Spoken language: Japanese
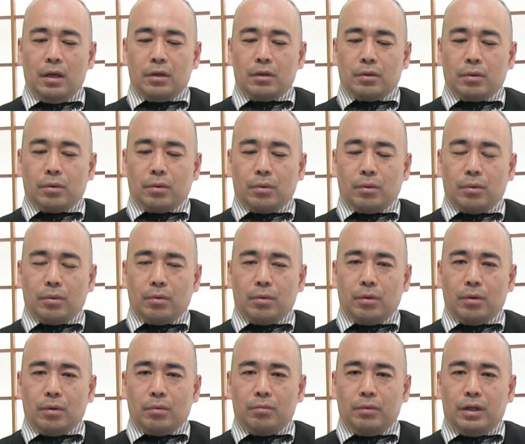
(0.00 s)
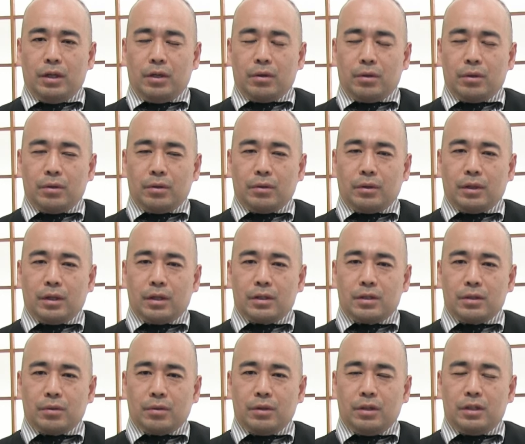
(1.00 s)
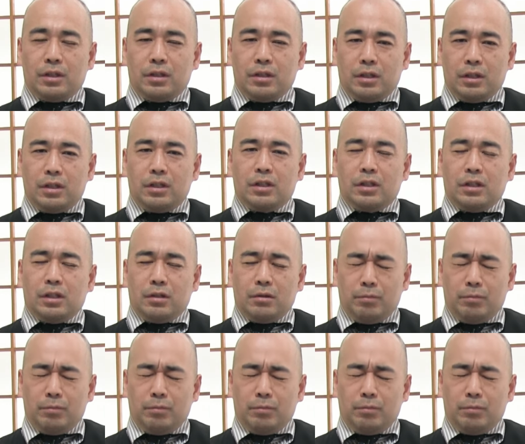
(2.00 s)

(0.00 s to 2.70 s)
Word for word: その、右寄りの人たちの一、一、